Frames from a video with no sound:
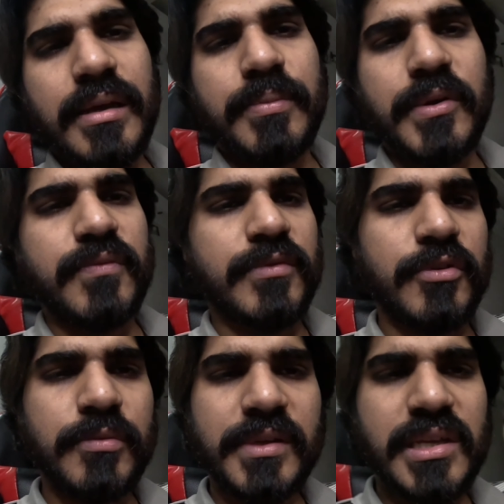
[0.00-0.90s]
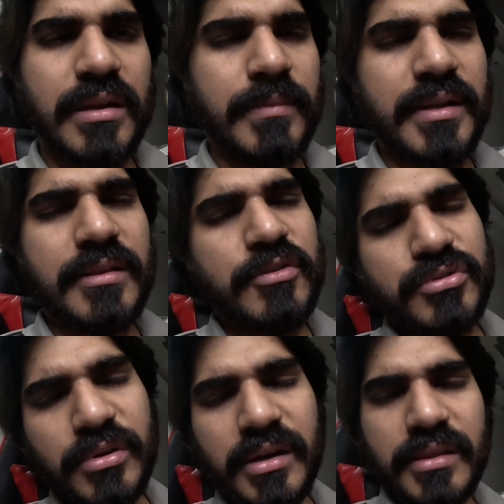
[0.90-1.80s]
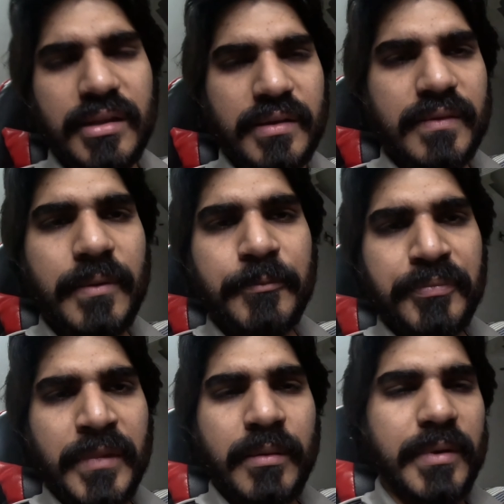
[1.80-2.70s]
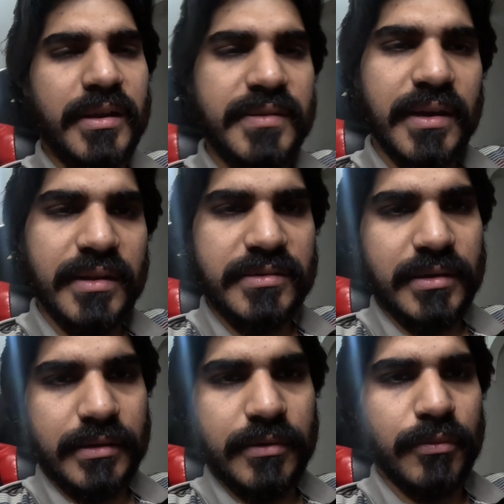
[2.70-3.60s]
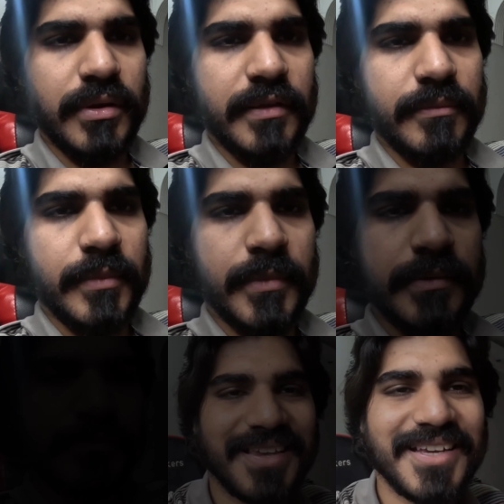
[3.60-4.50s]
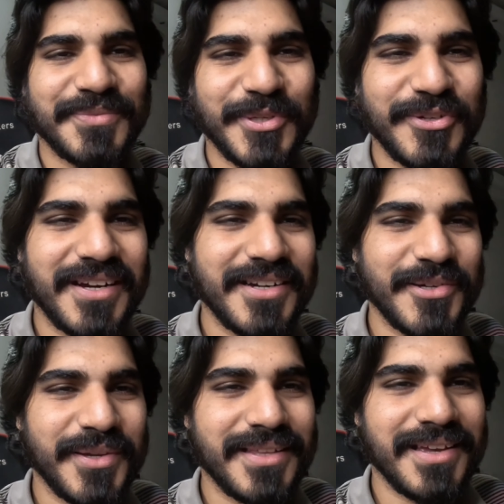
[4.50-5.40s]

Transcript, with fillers: या फिर यूट्यूब पर चैनल बनाते हैं कुछ तो करते हैं अलग सा मगर सिखाना स्टार्ट करूँगा लाजमी में स्केच बिल्कुल रेडी हो गया